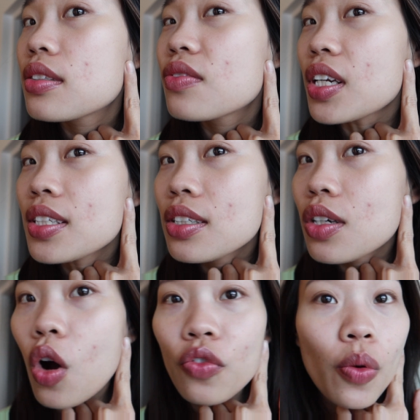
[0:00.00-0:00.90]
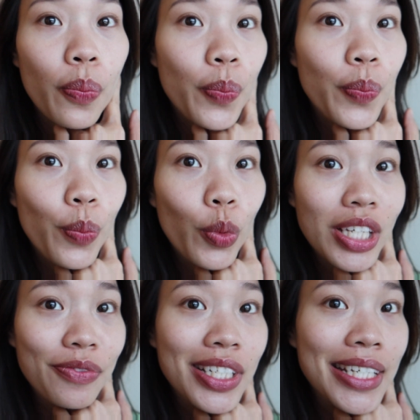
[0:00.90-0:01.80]
vẫn chưa hồi phục
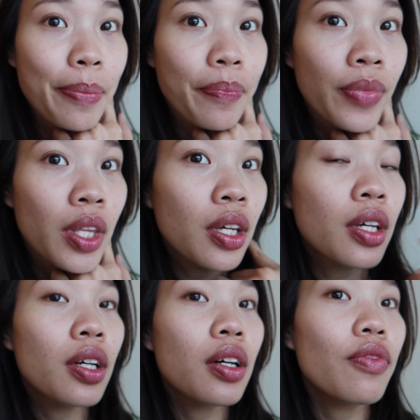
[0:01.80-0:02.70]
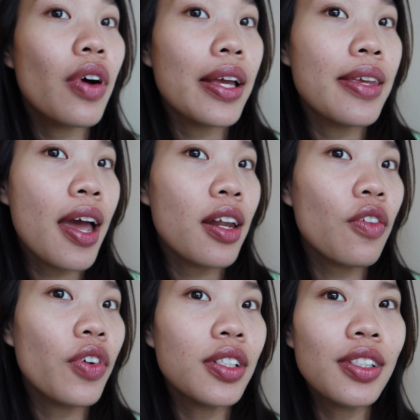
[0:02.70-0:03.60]
100% và da nó
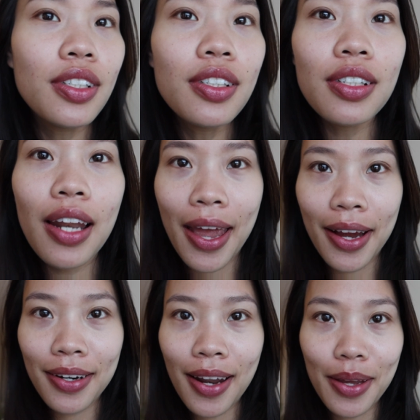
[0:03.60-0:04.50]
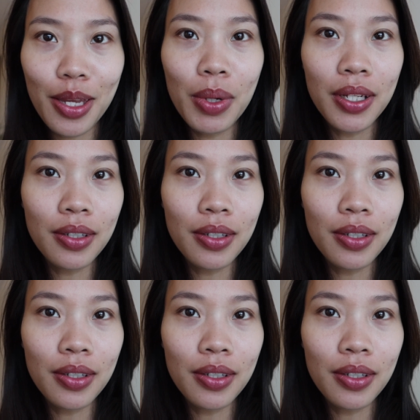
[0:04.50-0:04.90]
vẫn chưa láng lại như bình